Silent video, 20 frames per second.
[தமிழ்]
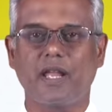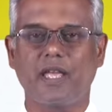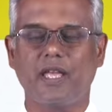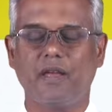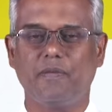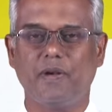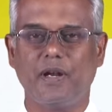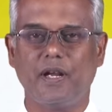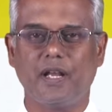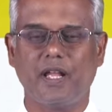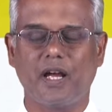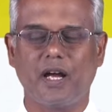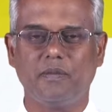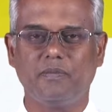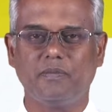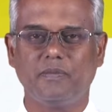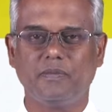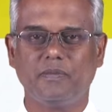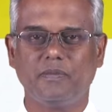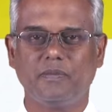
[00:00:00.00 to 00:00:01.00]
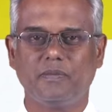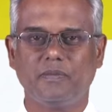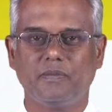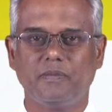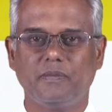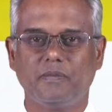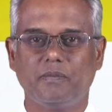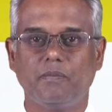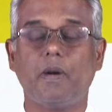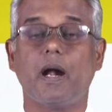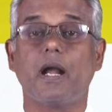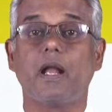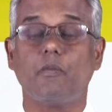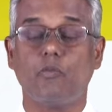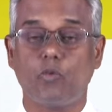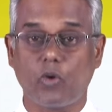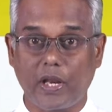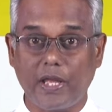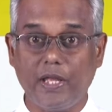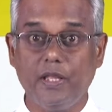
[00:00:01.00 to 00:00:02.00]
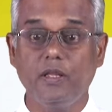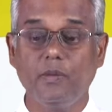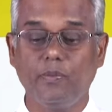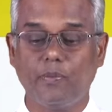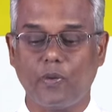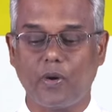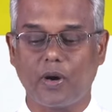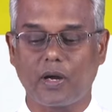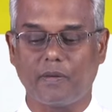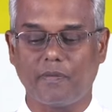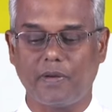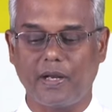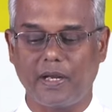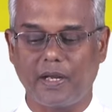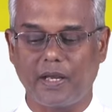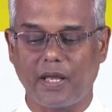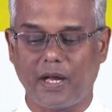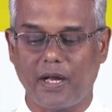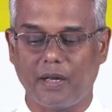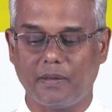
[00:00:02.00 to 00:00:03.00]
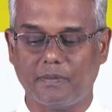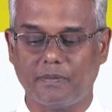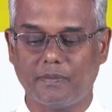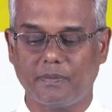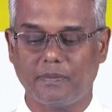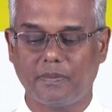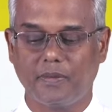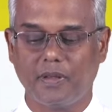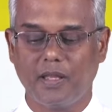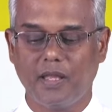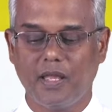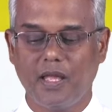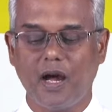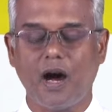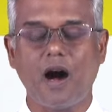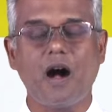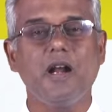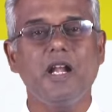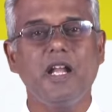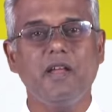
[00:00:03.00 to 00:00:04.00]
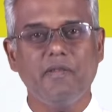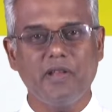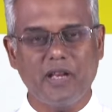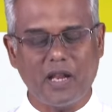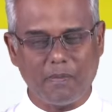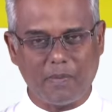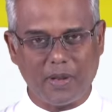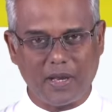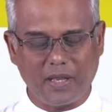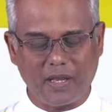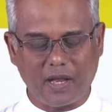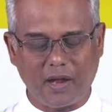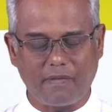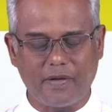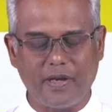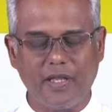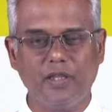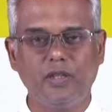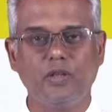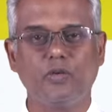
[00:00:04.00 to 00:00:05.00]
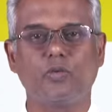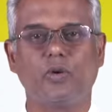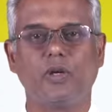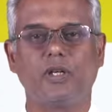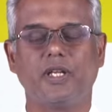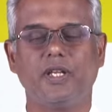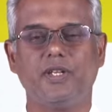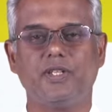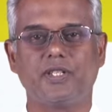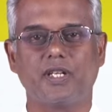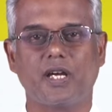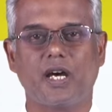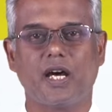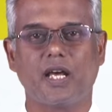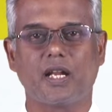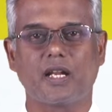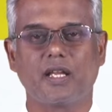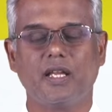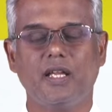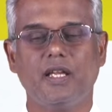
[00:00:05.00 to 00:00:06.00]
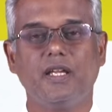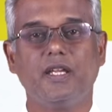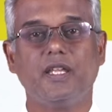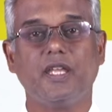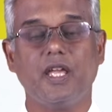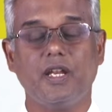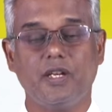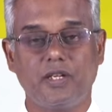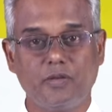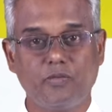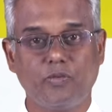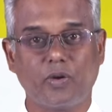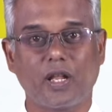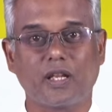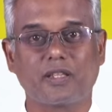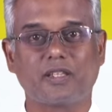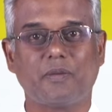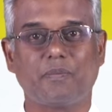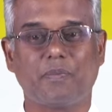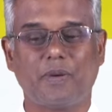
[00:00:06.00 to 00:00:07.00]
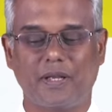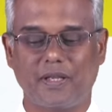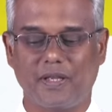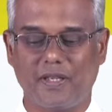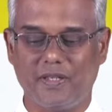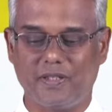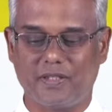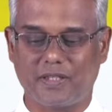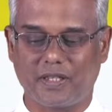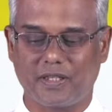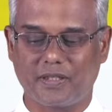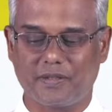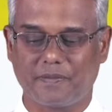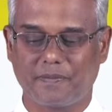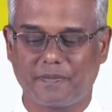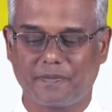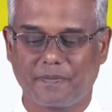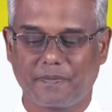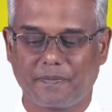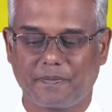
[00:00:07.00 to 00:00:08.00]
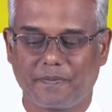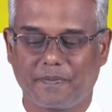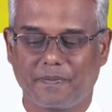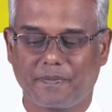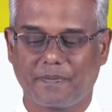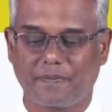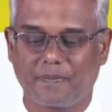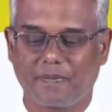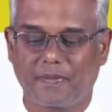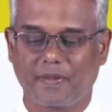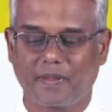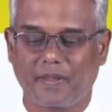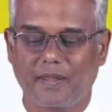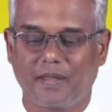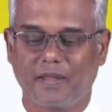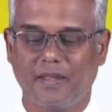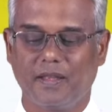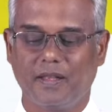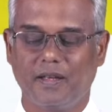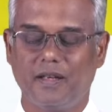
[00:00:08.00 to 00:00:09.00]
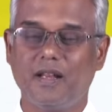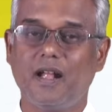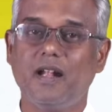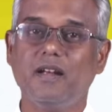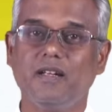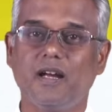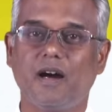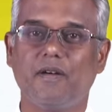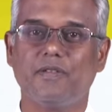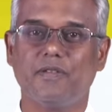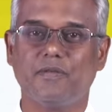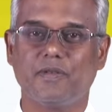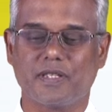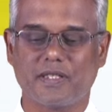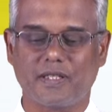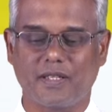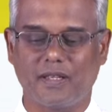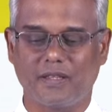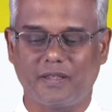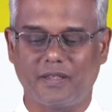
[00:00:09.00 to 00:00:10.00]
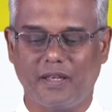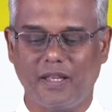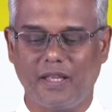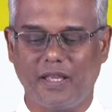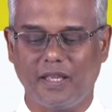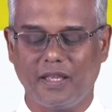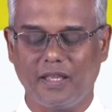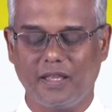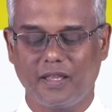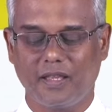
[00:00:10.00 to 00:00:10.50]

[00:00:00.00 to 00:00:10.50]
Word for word: அடைய வேண்டாம் மனம் உடைந்து போக வேண்டாம் ஆண்டவர் நம்மை கவனித்துக் கொள்கின்றார் என்று உணர்த்தப்படுகின்றது நான்காவது வசனத்திலே